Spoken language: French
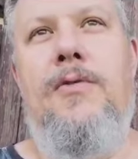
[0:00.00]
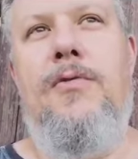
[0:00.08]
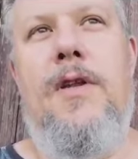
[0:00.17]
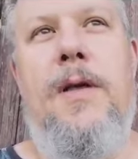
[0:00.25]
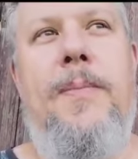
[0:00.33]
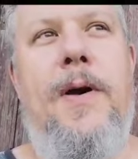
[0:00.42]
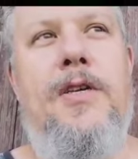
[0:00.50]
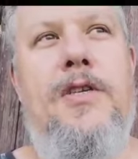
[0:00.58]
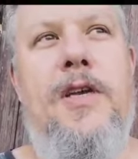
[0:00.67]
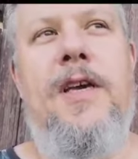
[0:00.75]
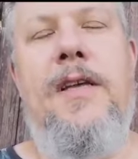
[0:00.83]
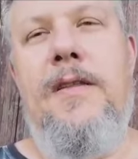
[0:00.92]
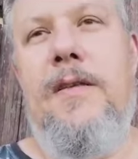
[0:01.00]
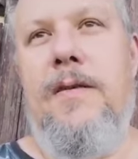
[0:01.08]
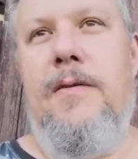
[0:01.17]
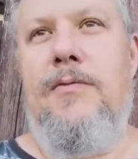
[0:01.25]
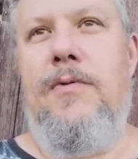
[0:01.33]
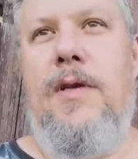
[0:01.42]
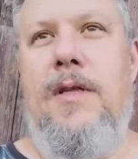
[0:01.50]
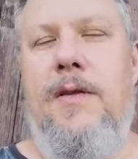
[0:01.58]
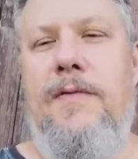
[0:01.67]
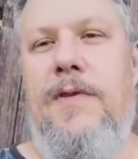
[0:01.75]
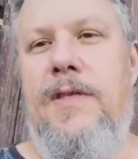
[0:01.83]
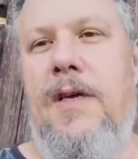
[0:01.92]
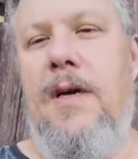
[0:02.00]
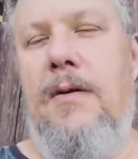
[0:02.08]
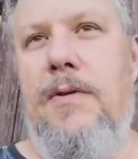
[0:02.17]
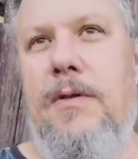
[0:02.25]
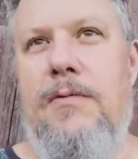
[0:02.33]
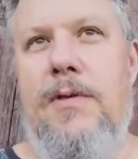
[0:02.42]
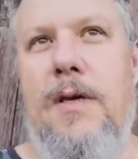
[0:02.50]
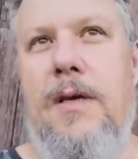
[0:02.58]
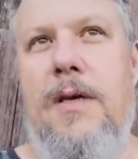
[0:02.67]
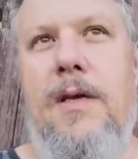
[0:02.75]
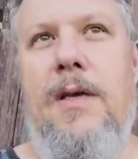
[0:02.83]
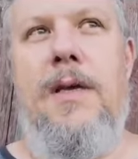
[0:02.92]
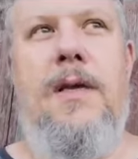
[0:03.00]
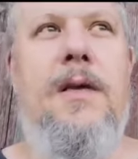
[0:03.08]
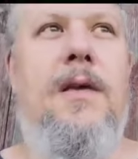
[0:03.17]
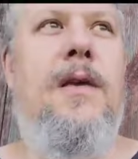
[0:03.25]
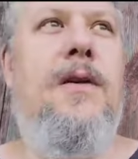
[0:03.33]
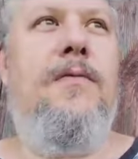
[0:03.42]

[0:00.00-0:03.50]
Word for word: toutes les pages écrites où il y a des visas, où il y a tout ça. Et